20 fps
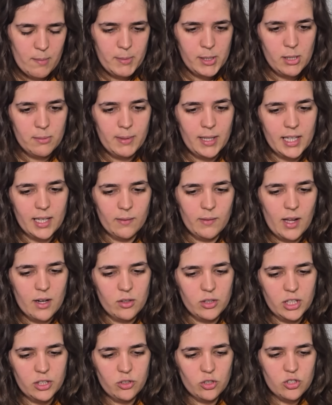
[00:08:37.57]
Menos mal que
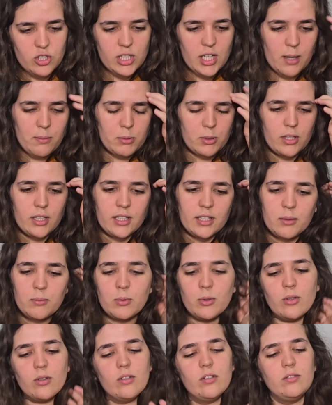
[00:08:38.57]
hablaron de esto, chicas, porque
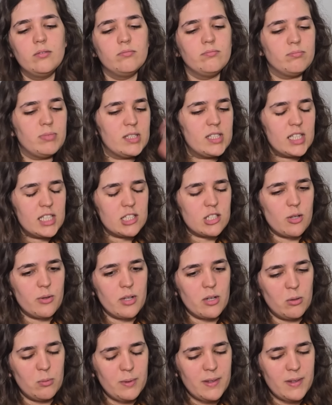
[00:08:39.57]
tipo pensé que se lo habían